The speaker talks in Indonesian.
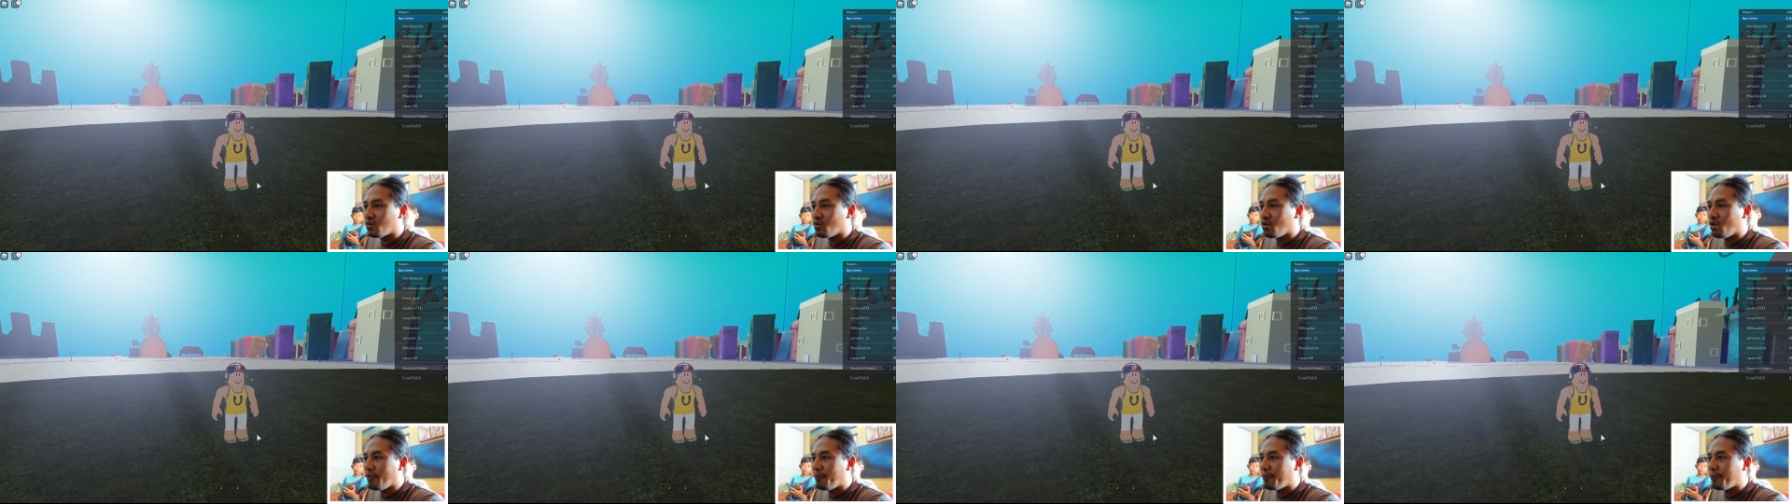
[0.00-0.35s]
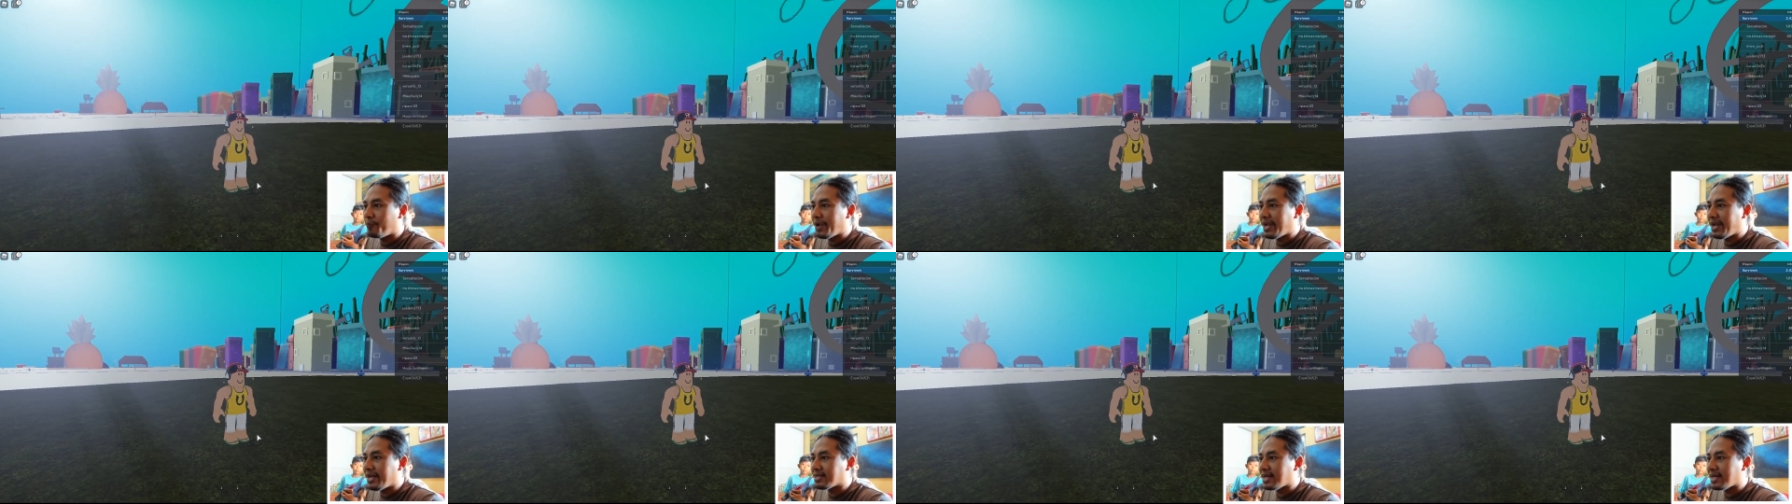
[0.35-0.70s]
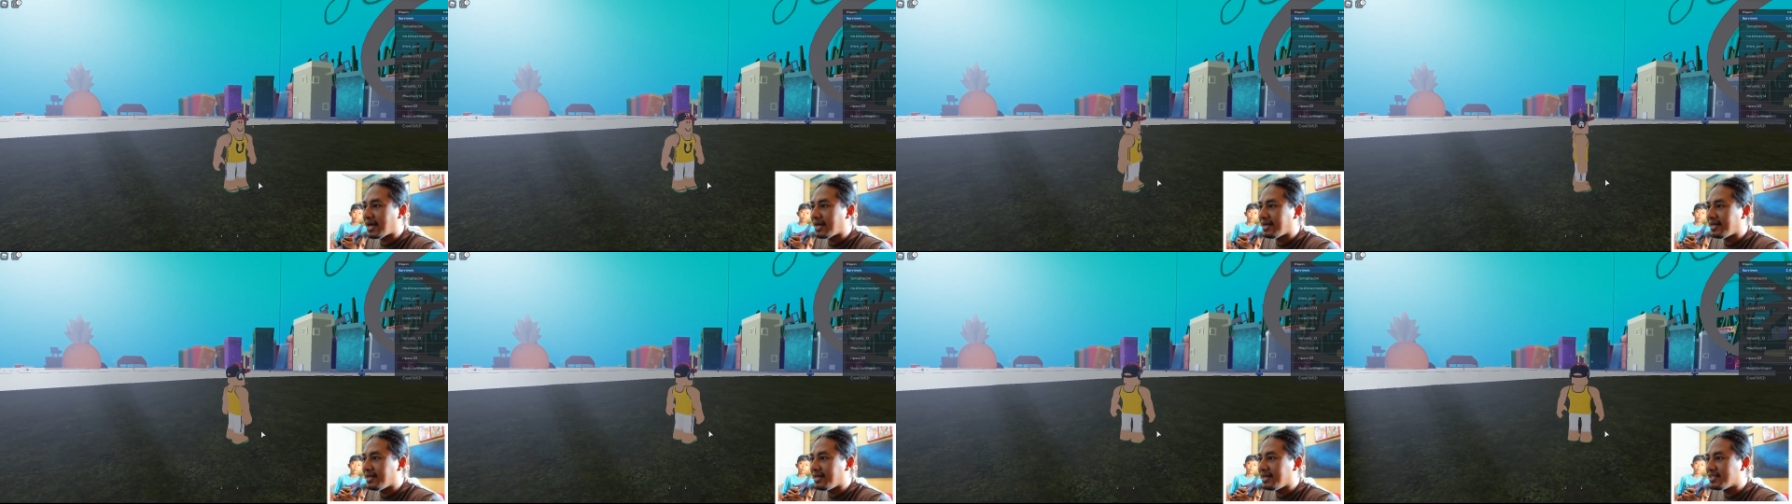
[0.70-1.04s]
Upin
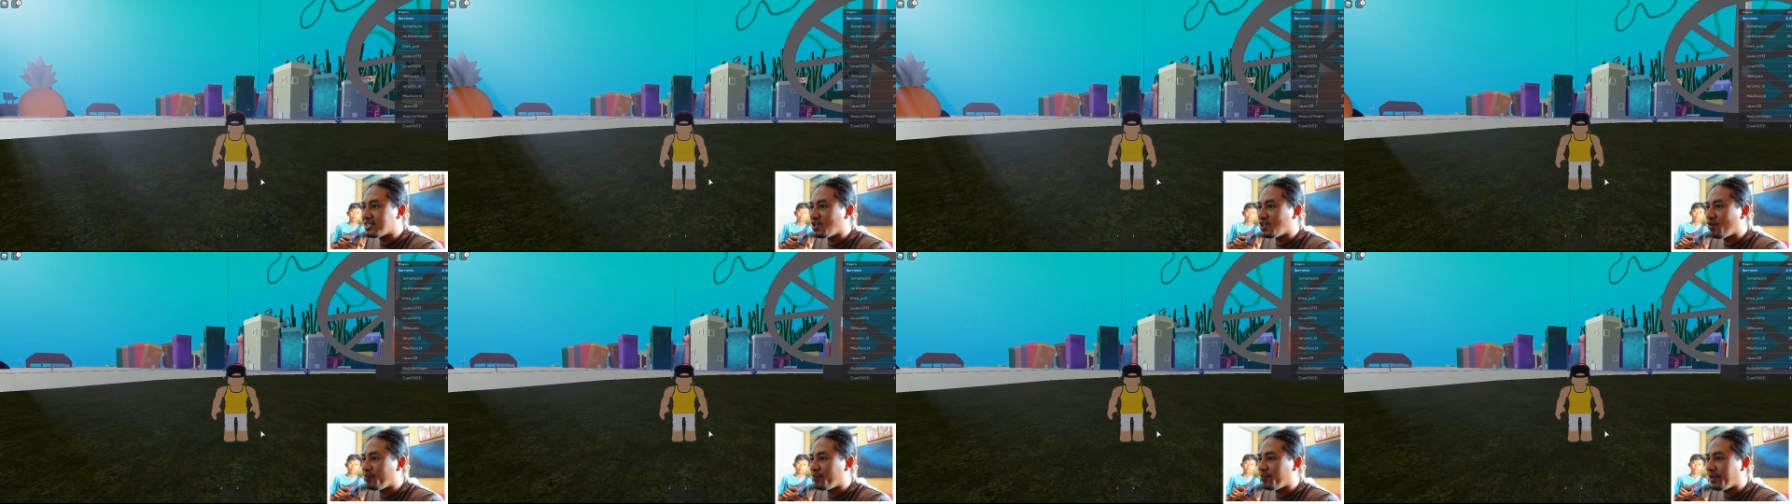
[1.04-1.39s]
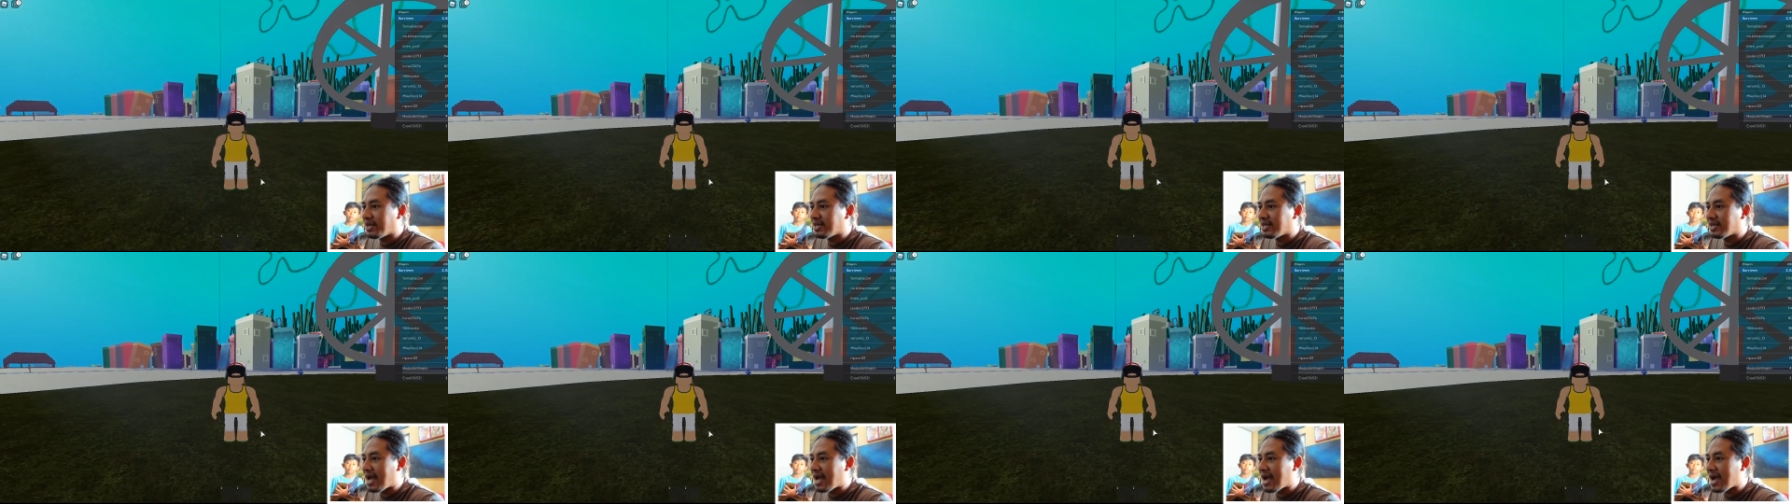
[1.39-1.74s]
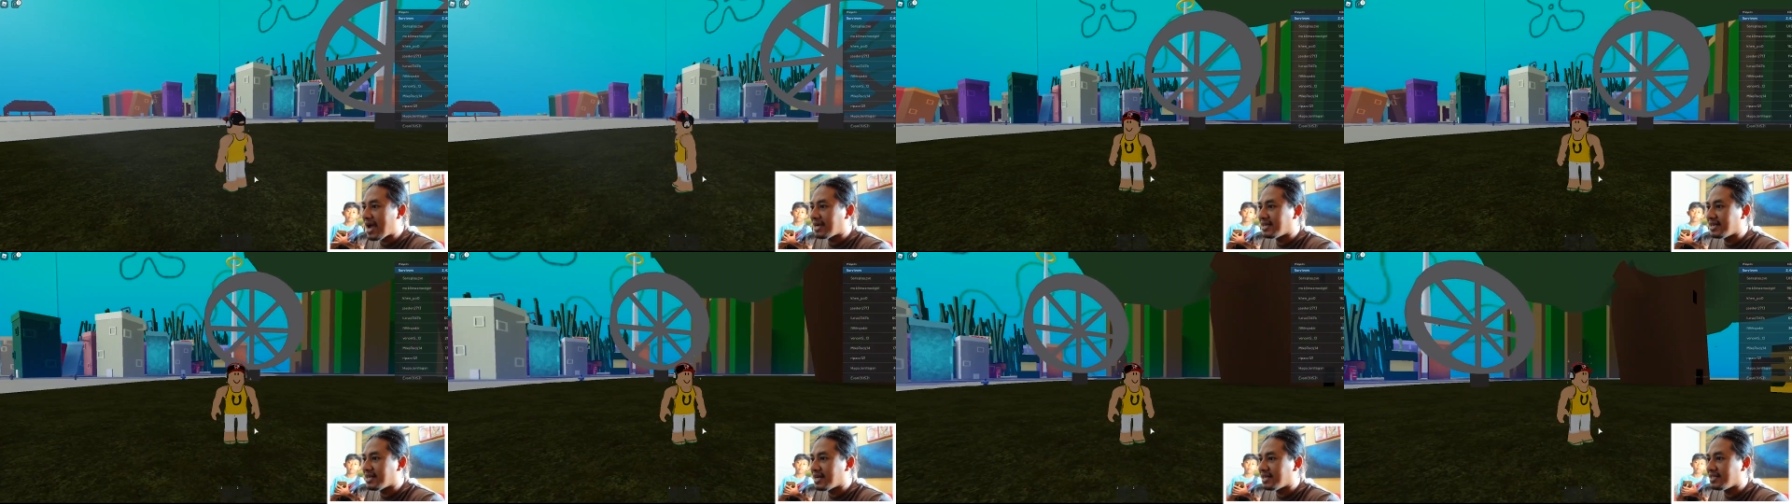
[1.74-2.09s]
Kali ini si Upin
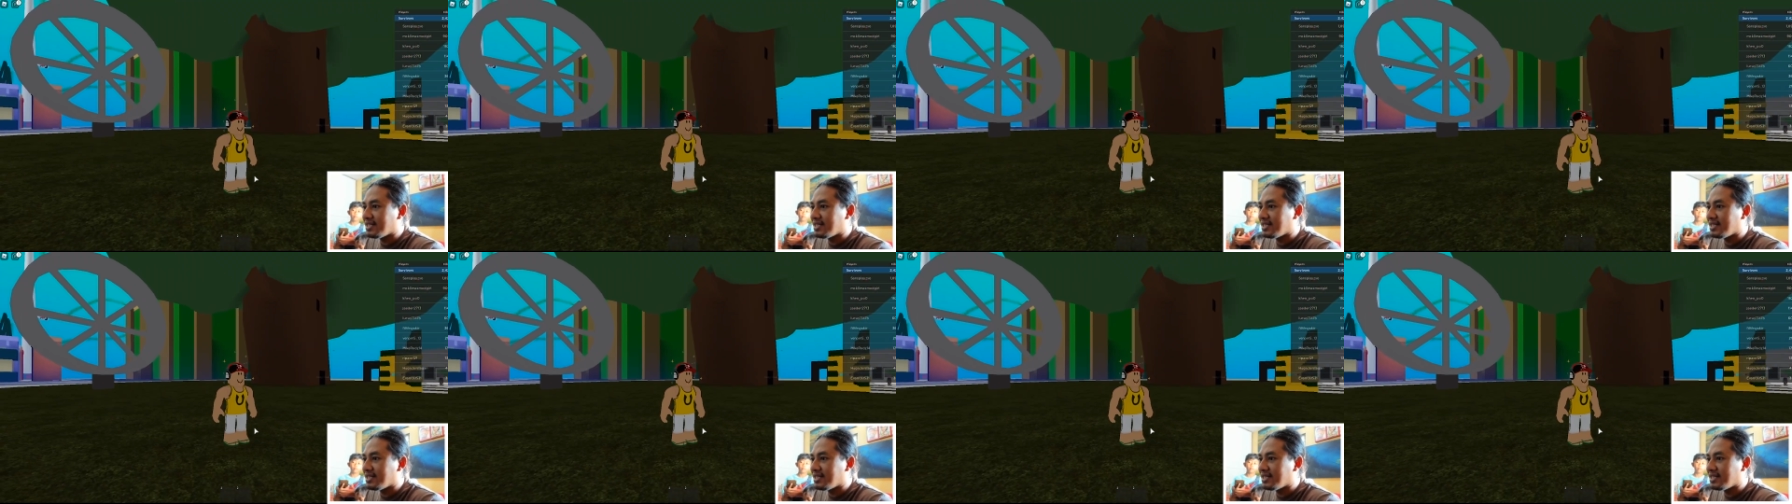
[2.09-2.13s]
ada